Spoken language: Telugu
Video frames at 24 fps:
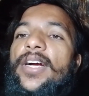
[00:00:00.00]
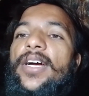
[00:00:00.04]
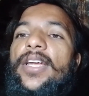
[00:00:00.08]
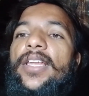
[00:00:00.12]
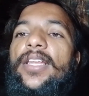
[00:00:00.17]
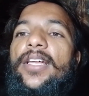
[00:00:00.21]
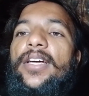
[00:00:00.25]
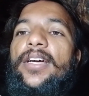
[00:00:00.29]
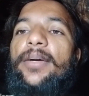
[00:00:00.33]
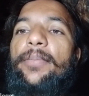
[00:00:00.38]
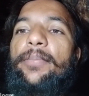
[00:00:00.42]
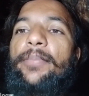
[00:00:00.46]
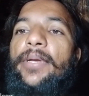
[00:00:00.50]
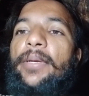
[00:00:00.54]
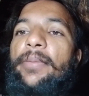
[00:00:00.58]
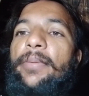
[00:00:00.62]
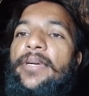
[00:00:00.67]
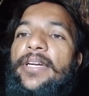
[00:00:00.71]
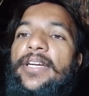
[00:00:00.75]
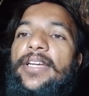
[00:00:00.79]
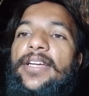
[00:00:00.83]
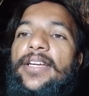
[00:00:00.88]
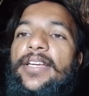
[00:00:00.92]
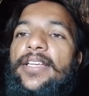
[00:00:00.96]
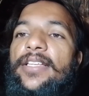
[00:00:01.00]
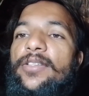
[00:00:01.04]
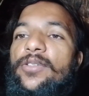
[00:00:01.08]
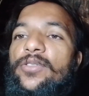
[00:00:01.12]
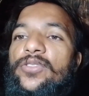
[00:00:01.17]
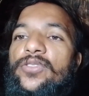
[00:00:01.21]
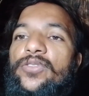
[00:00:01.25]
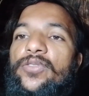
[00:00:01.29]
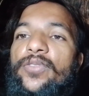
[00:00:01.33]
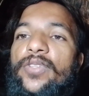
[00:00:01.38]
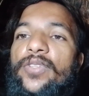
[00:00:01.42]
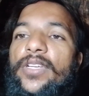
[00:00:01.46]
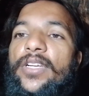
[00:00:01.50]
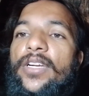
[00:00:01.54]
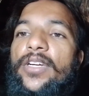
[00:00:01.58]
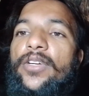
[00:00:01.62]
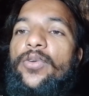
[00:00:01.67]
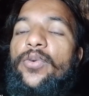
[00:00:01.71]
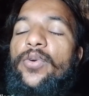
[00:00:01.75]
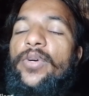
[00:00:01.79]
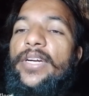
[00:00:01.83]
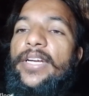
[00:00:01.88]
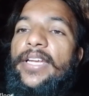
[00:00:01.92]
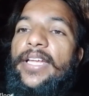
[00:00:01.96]
పేమెంట్ అనేది వస్తుంది అన్నట్టు ఒకటి
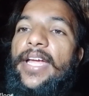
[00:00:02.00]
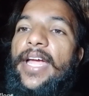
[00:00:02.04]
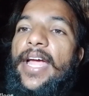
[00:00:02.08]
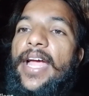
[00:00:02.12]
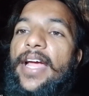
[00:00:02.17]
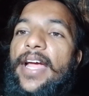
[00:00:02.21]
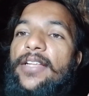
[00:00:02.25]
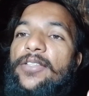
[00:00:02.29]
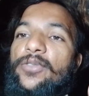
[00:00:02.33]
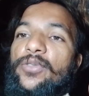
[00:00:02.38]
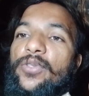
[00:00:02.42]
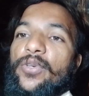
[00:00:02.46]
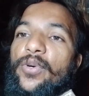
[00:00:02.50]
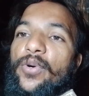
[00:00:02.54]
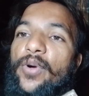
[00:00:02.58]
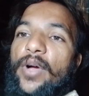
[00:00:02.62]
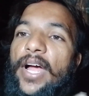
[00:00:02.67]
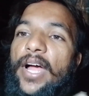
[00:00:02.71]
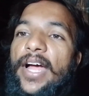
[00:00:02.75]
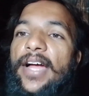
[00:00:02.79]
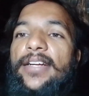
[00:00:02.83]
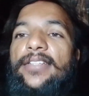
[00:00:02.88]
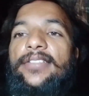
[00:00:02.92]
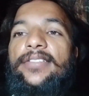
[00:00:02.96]
త్రో యాడ్స్